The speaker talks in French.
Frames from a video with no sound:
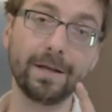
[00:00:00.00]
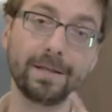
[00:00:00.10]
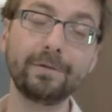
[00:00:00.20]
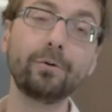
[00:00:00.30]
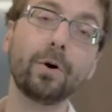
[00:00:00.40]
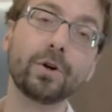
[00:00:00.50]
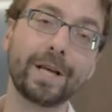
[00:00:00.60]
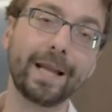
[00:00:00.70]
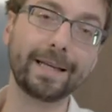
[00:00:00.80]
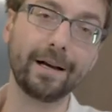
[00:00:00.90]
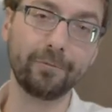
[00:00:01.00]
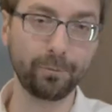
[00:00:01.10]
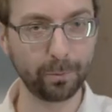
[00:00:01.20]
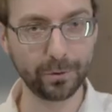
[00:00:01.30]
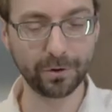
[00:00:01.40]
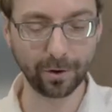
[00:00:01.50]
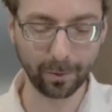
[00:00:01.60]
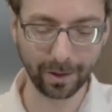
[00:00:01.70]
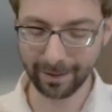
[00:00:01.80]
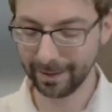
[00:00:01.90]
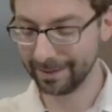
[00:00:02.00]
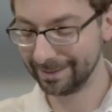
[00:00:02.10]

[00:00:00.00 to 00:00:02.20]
si vous le rangez à la cave pour plusieurs mois,